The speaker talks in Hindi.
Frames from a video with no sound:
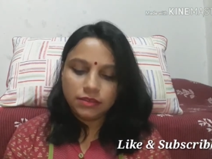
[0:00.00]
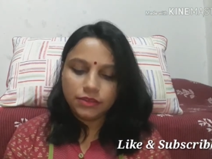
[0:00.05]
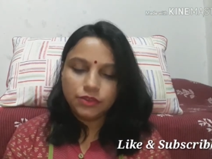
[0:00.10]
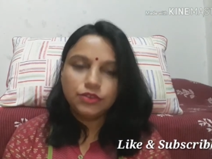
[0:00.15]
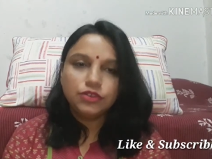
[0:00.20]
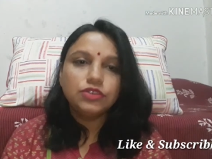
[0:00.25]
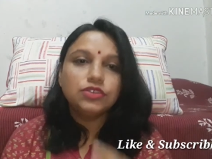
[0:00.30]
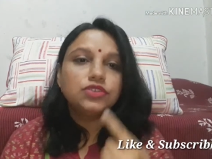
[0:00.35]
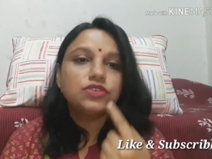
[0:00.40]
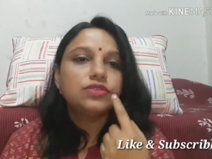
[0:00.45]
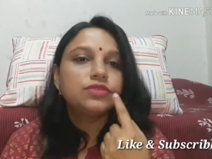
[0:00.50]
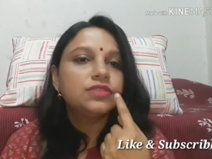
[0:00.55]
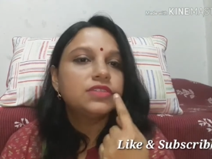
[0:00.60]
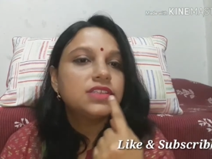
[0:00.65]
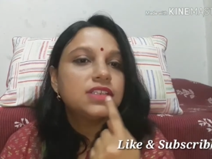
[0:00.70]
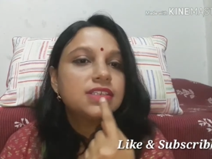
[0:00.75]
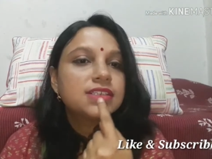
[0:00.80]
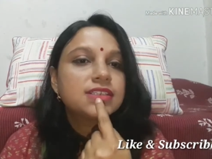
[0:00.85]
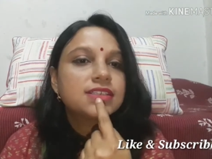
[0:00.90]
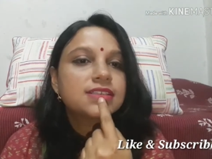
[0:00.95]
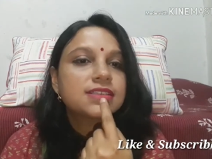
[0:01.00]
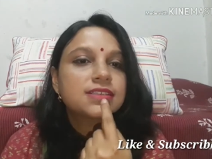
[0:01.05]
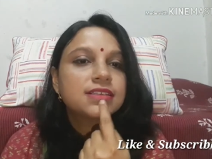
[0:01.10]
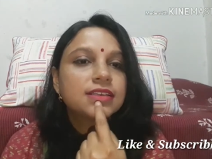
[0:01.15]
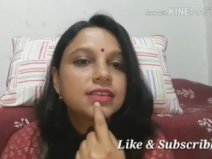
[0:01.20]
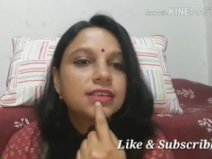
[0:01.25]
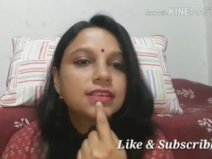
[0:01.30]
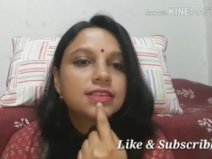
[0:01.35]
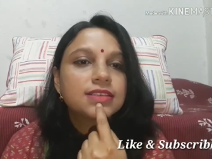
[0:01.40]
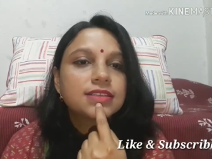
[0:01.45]
यू नो दिस
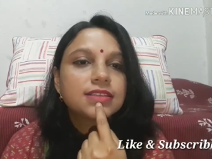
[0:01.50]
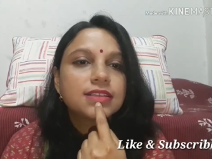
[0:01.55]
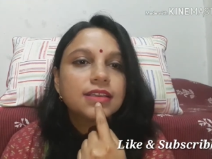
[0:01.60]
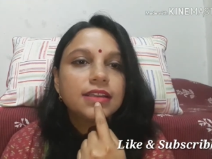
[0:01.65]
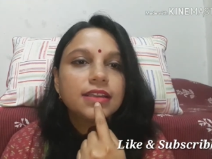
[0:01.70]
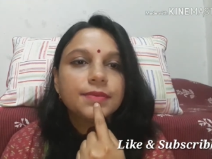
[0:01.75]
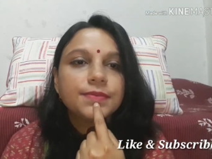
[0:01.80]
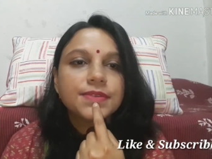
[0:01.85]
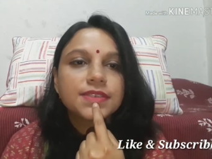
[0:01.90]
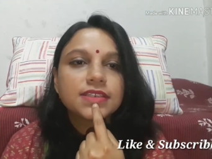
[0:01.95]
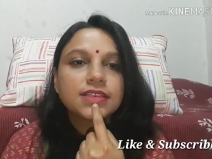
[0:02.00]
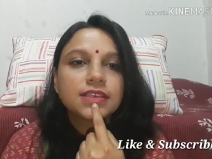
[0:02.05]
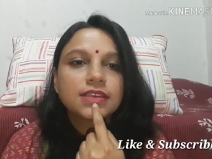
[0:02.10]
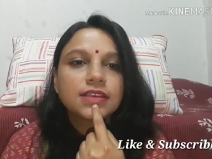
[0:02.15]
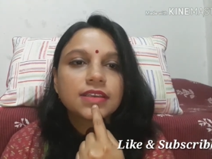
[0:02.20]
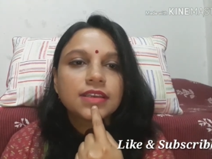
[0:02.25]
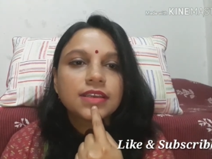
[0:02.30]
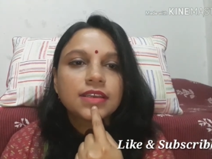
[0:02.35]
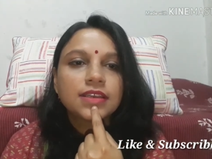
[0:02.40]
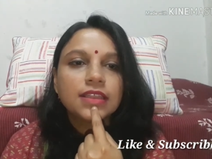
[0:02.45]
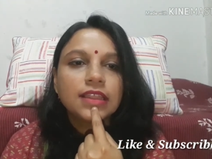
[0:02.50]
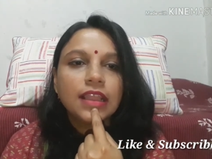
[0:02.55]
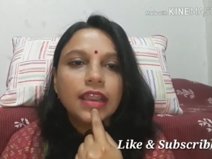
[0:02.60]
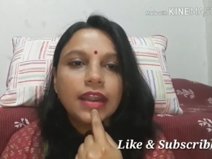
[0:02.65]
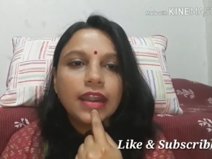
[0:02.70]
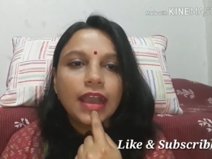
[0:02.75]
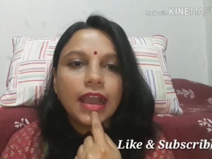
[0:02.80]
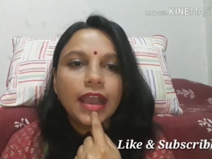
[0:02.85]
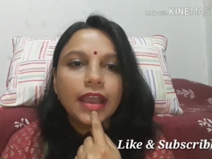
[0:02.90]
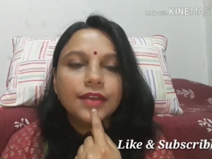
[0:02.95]
इज़ द लिपस्टिक
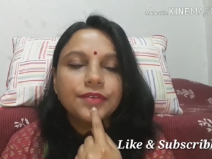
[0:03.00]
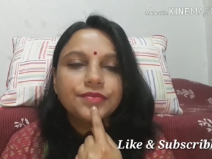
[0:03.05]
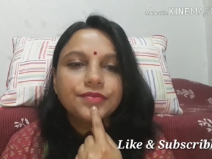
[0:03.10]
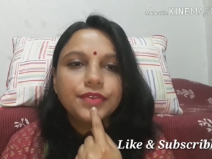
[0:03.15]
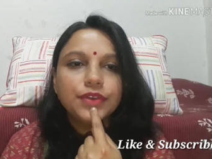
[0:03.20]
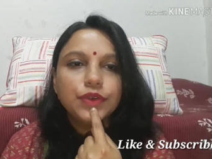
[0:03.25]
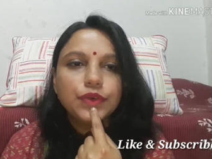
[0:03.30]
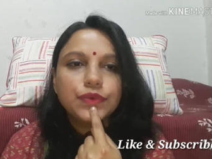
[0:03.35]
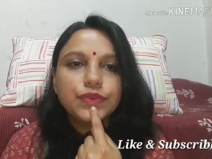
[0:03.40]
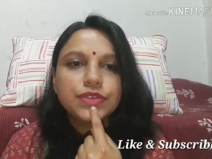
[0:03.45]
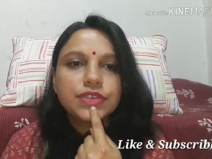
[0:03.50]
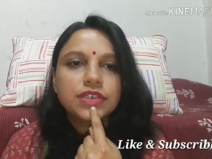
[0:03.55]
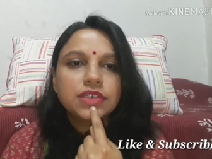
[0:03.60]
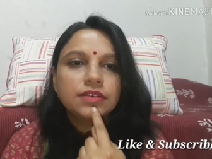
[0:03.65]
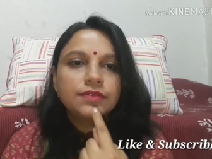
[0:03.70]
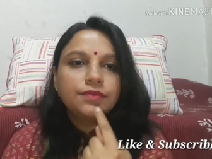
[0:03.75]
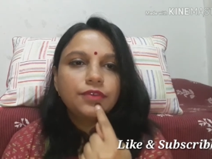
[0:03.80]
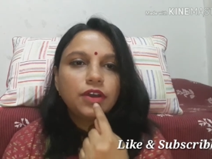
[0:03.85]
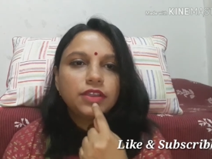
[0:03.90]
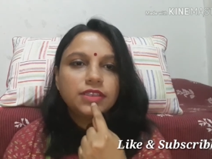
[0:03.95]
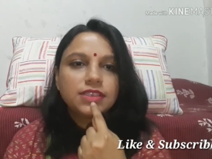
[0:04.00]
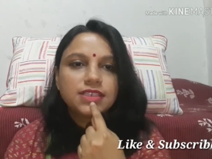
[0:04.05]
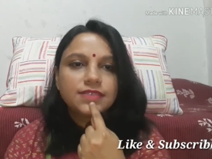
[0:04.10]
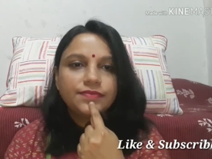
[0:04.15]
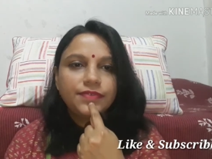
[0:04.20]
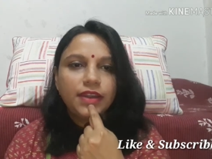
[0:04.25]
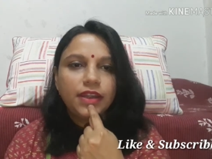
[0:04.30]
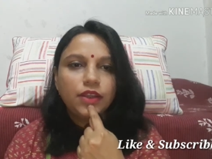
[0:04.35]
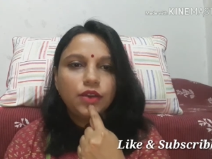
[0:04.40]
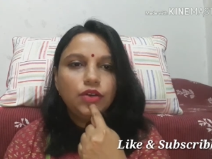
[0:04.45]
आई हैव यूज्ड
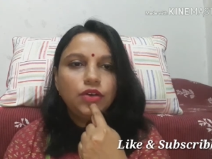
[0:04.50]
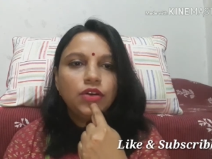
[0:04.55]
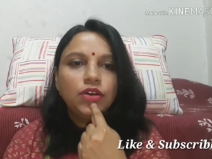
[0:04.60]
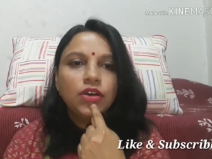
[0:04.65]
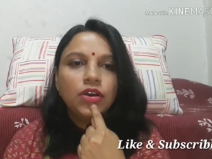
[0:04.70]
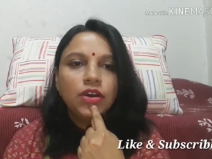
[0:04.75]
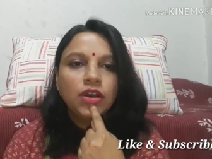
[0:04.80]
used for